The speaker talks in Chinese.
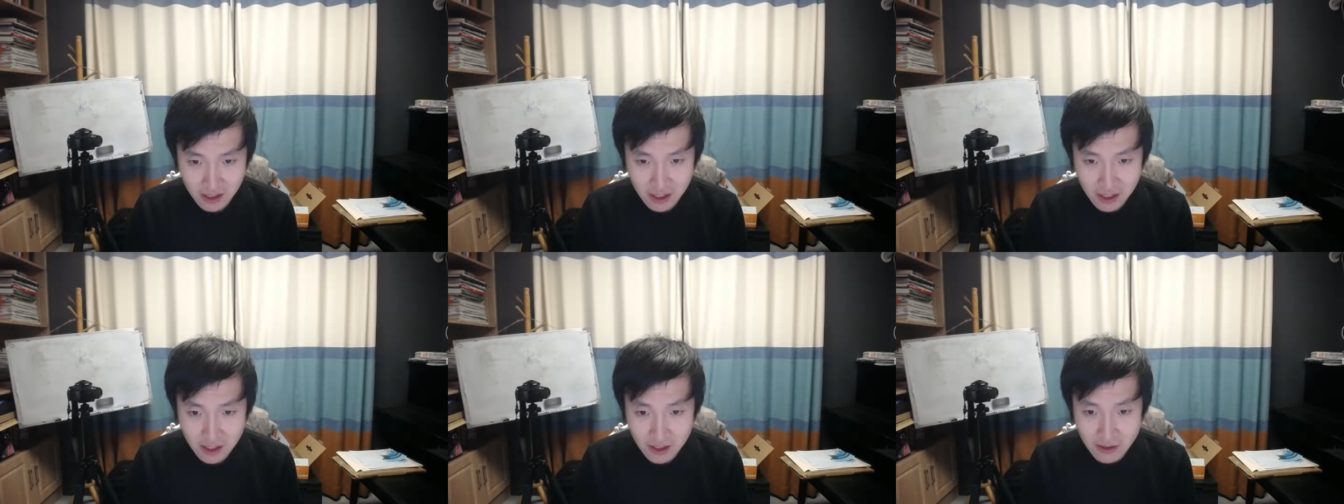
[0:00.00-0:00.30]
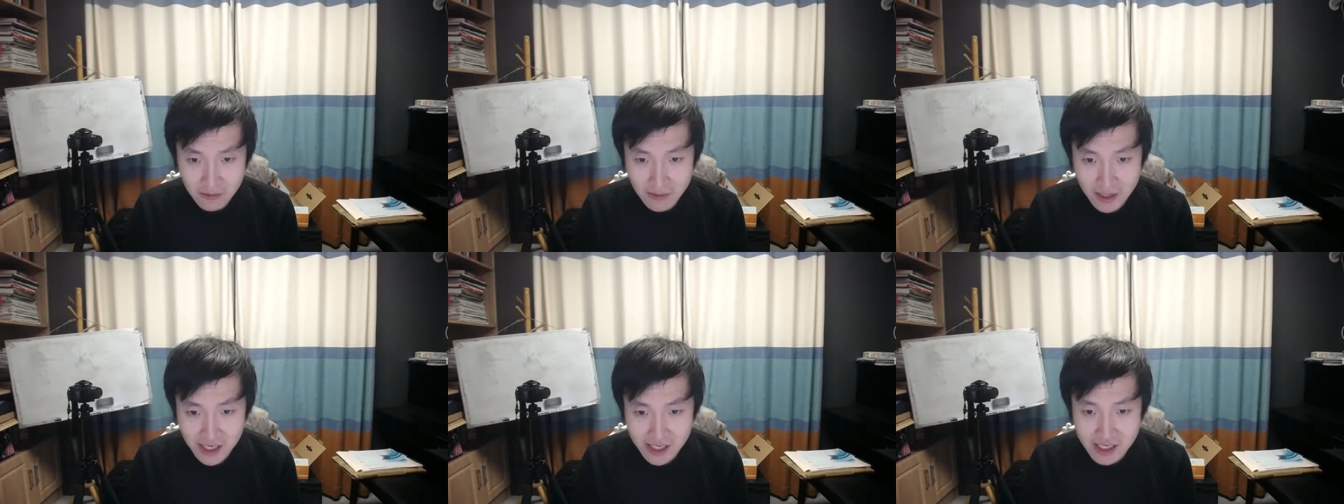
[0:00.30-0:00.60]

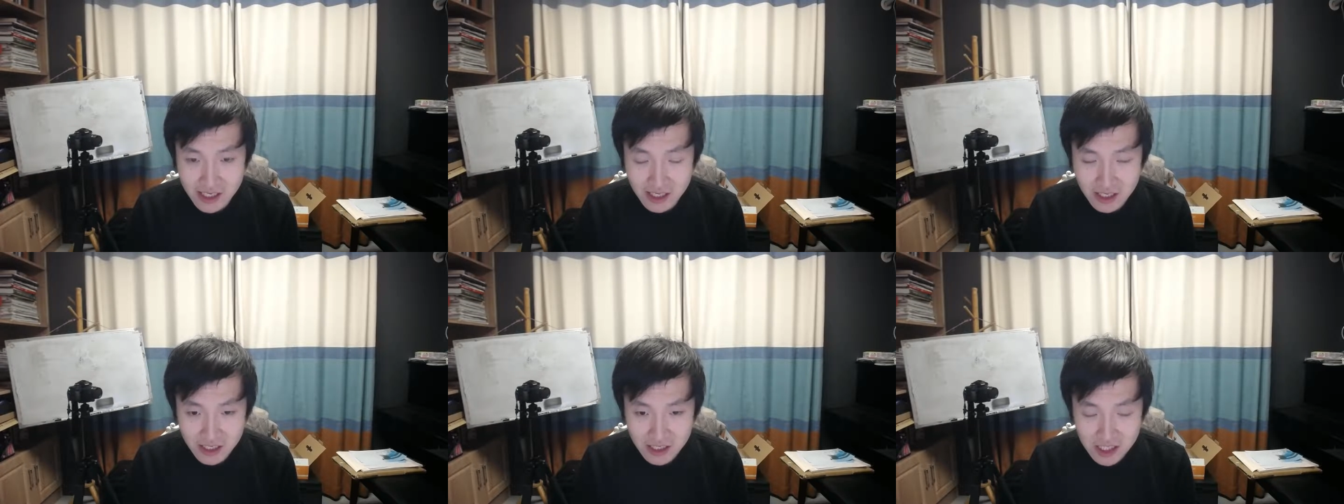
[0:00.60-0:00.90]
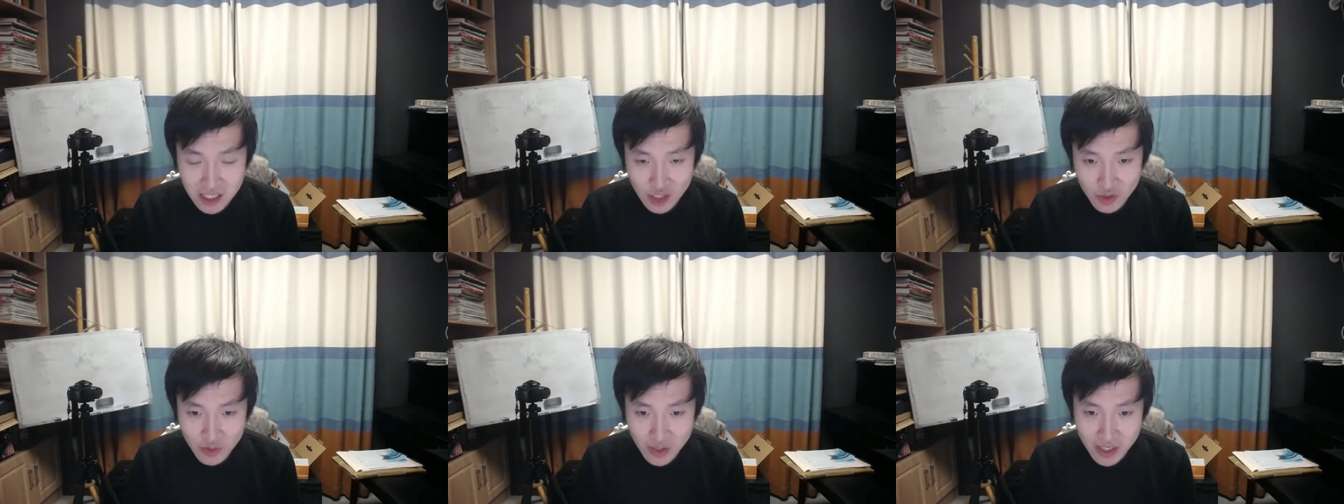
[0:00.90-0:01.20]
每一个个
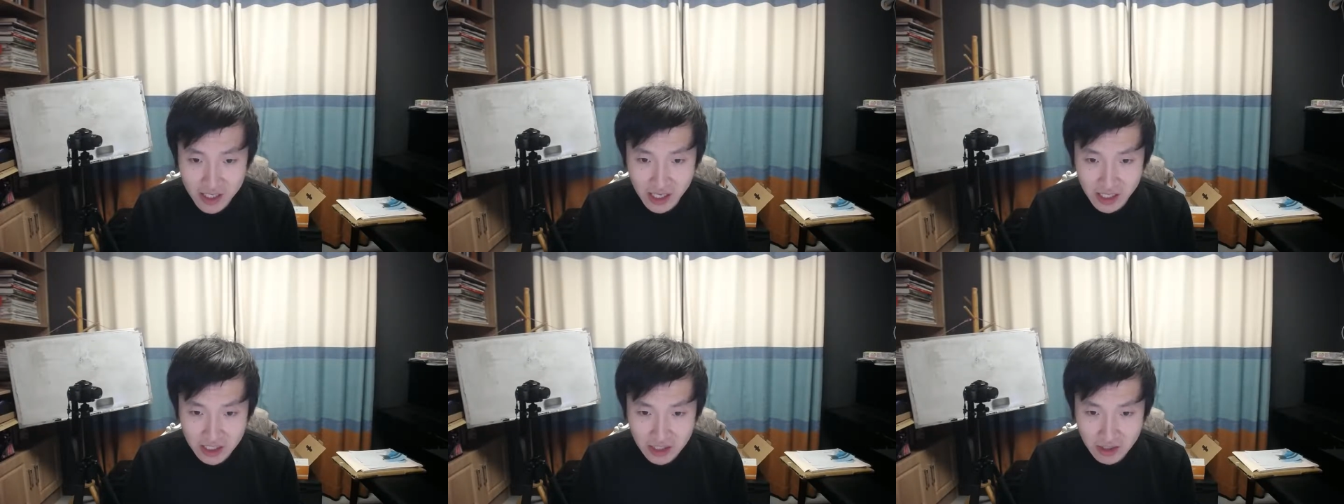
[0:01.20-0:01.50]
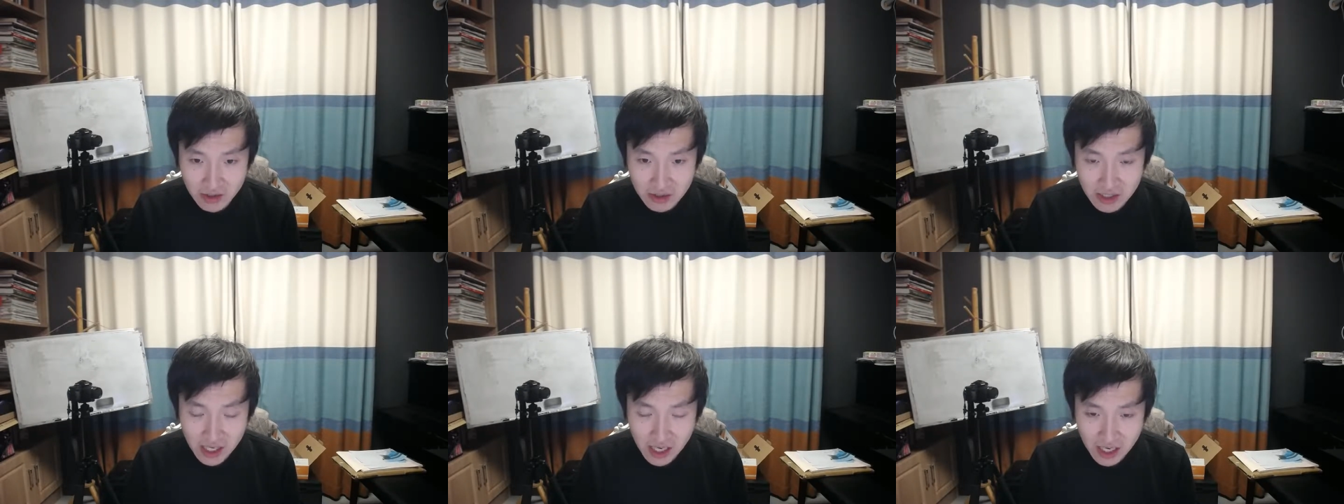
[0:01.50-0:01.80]
体会感
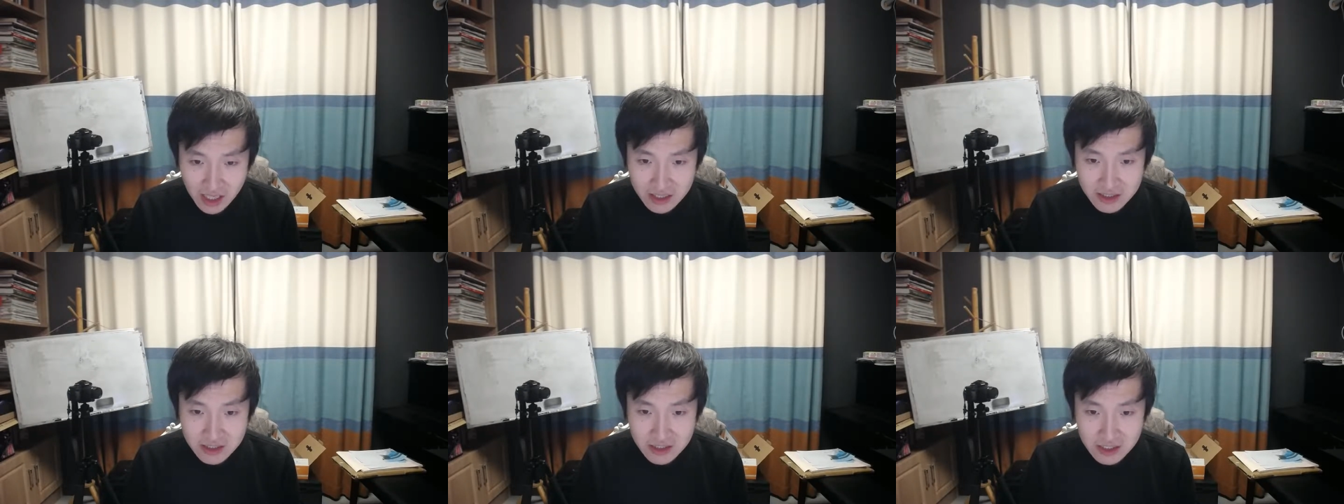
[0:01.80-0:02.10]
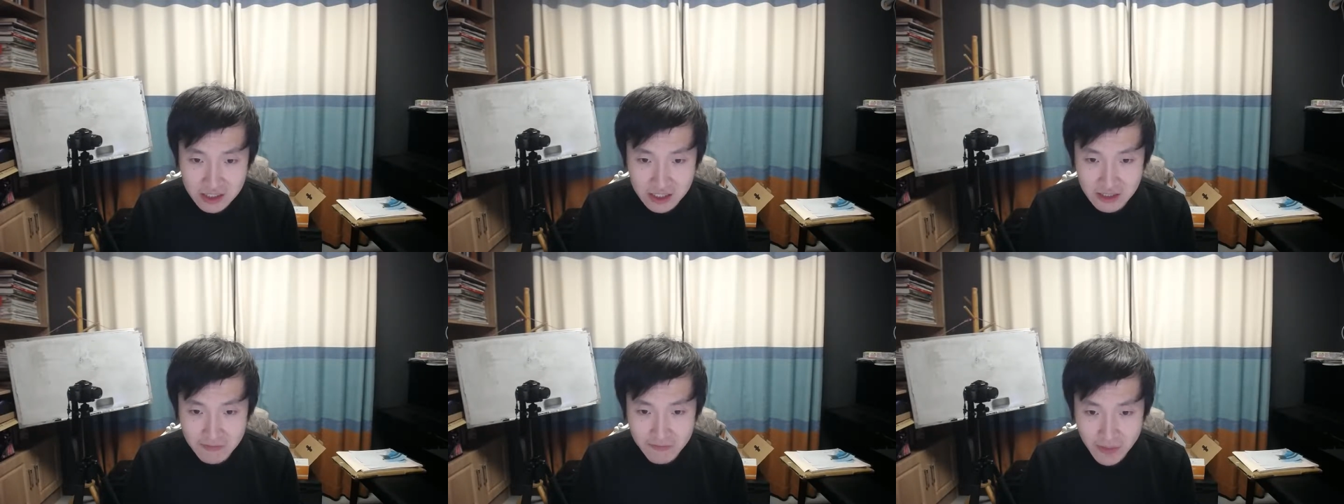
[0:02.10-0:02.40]
到他自
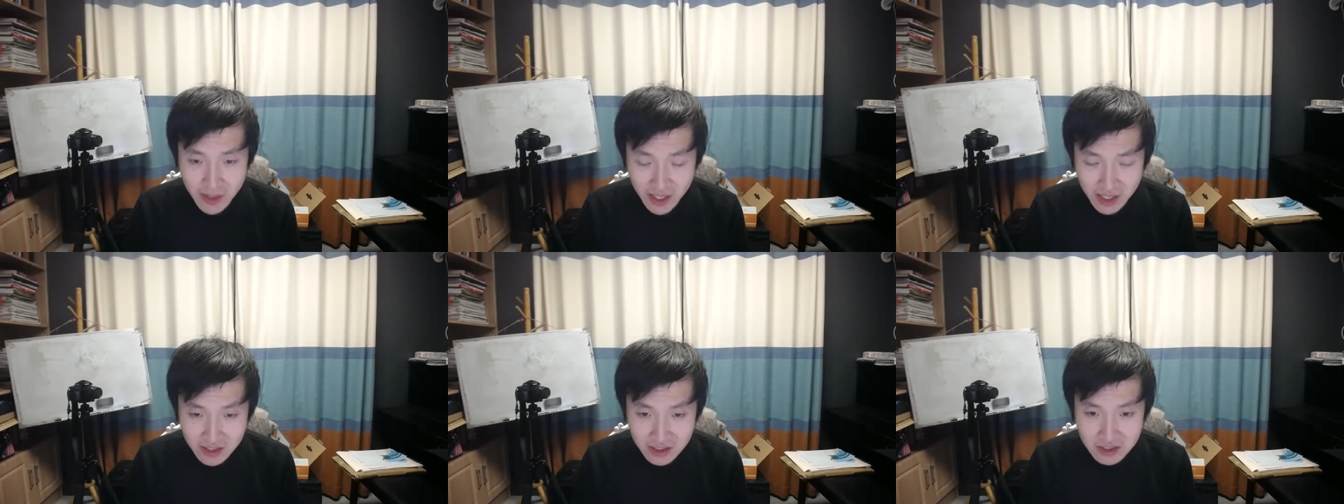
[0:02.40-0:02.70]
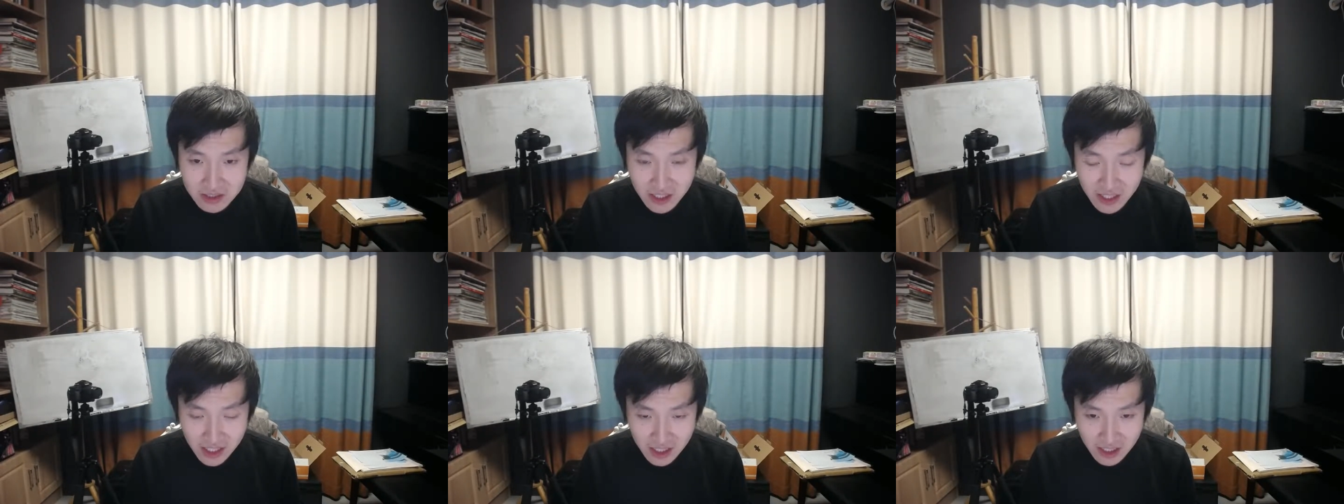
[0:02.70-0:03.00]
己被
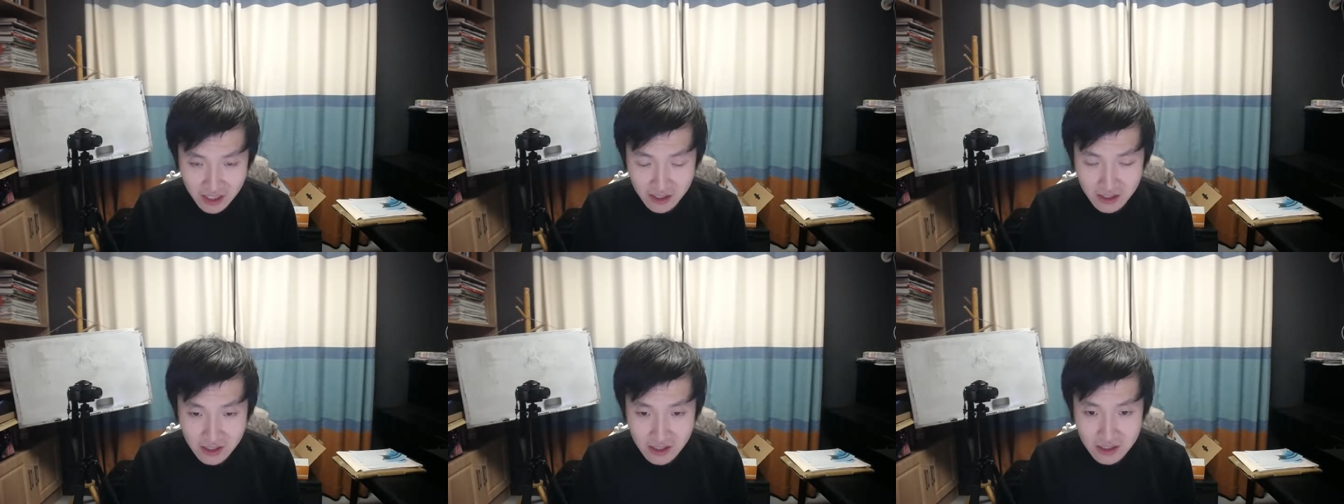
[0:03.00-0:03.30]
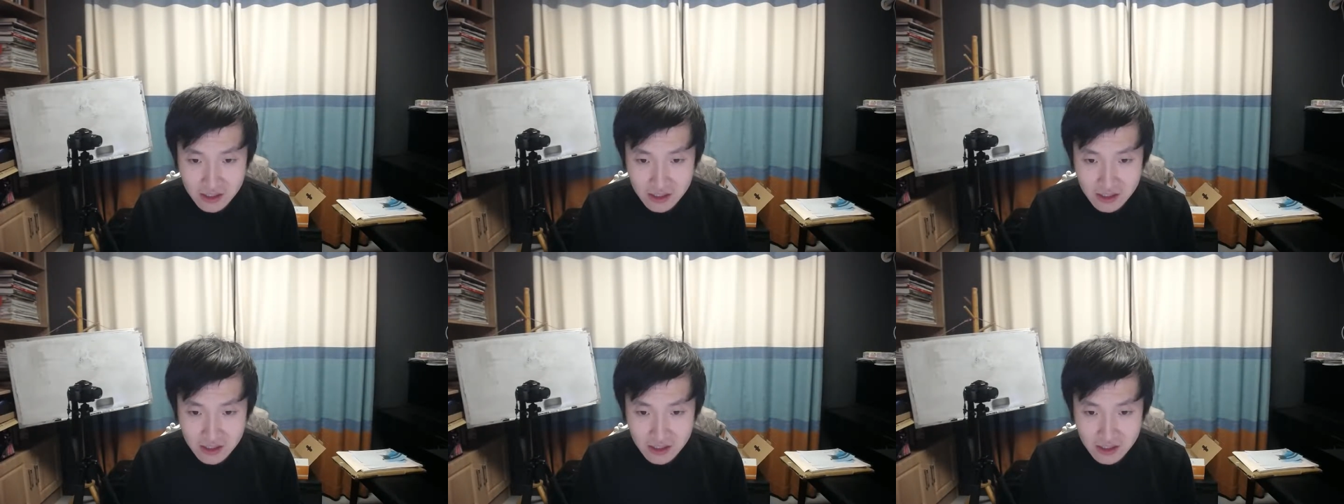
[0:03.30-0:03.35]
这个